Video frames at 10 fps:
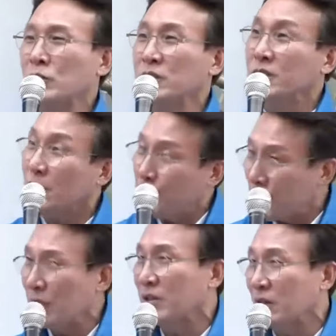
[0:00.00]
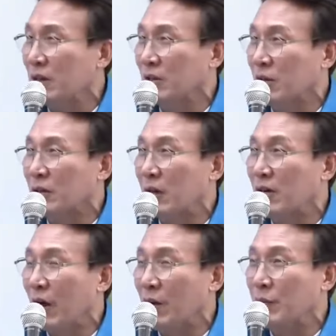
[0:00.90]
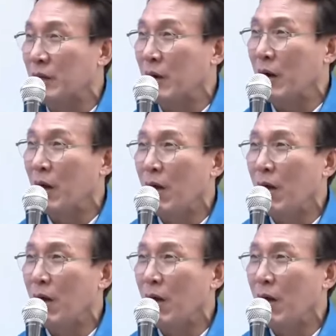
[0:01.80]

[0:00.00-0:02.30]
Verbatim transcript: 20%가 늘었다는 거 아닙니까?